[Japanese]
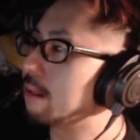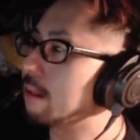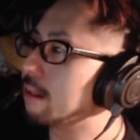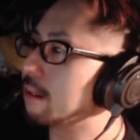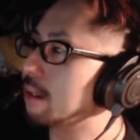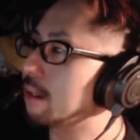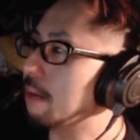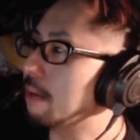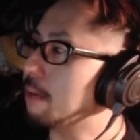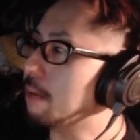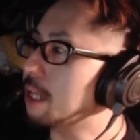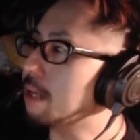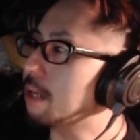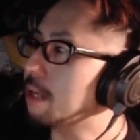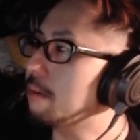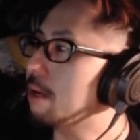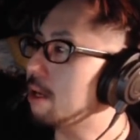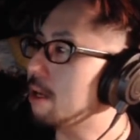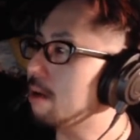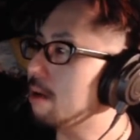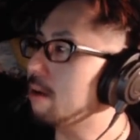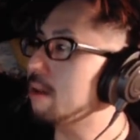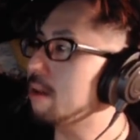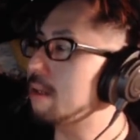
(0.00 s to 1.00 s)
たまたま
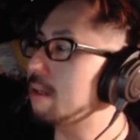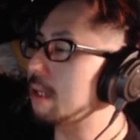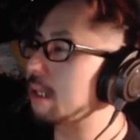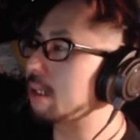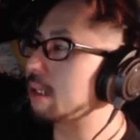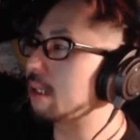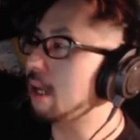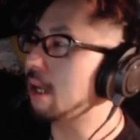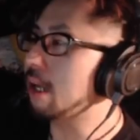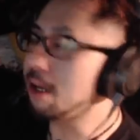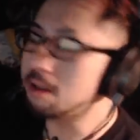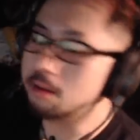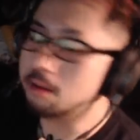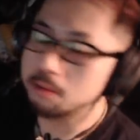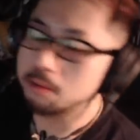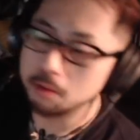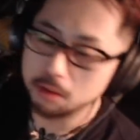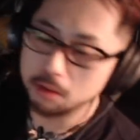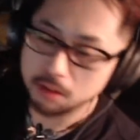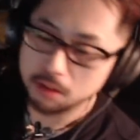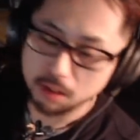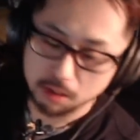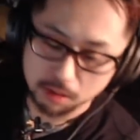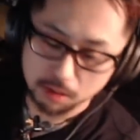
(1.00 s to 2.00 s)
居合わせたんじゃないと思
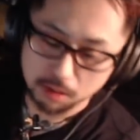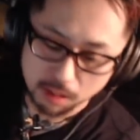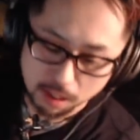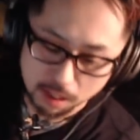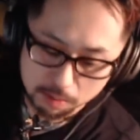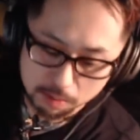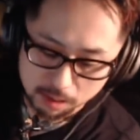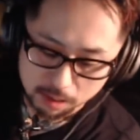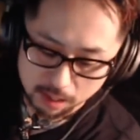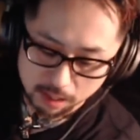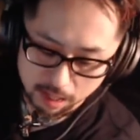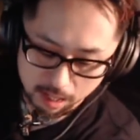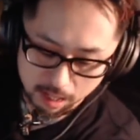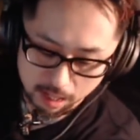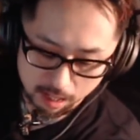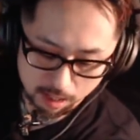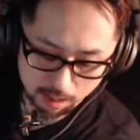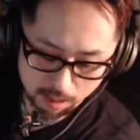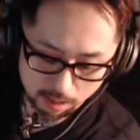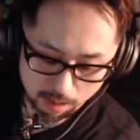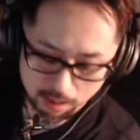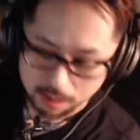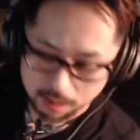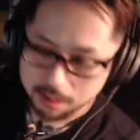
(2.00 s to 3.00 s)
うんだよ。多分ね、
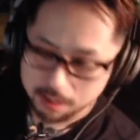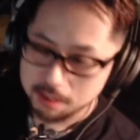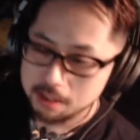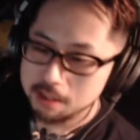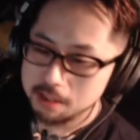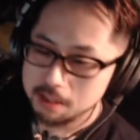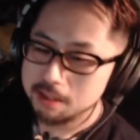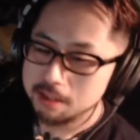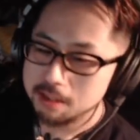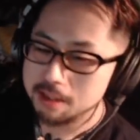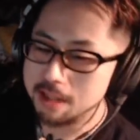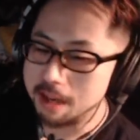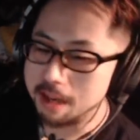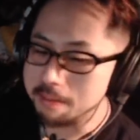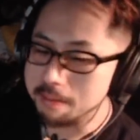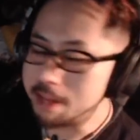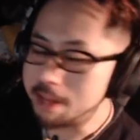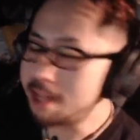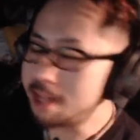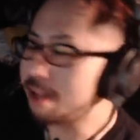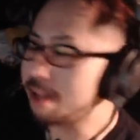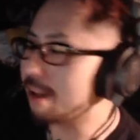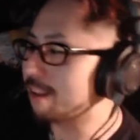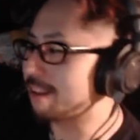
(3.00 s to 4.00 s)
ダメ
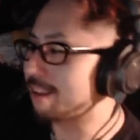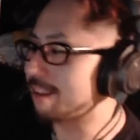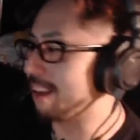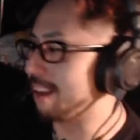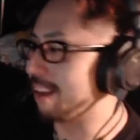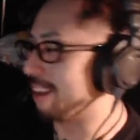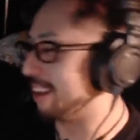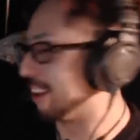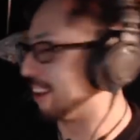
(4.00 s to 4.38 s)
なやつなんだ